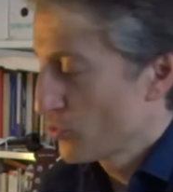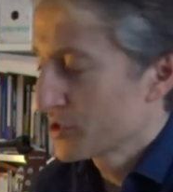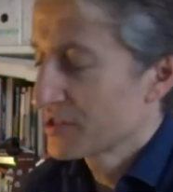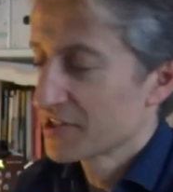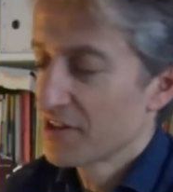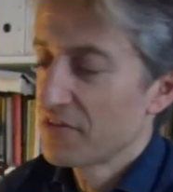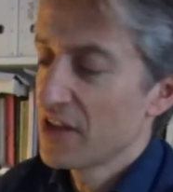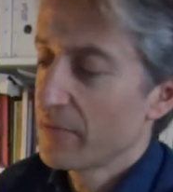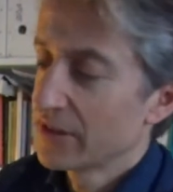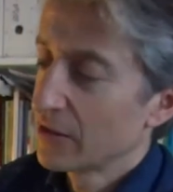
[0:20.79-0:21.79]
Pues
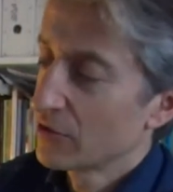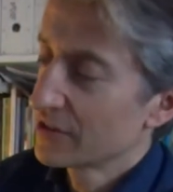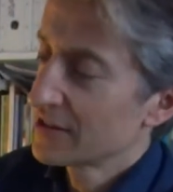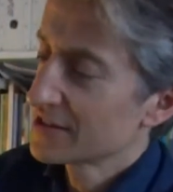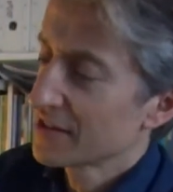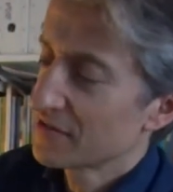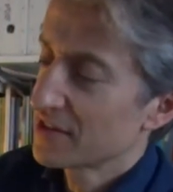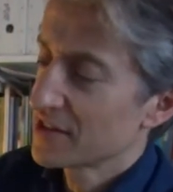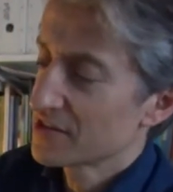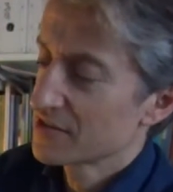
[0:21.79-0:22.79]
sencillamente lo que tienes que
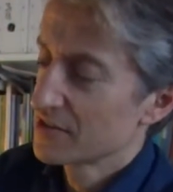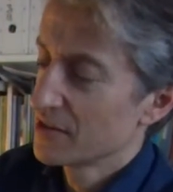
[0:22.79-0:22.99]
hacer es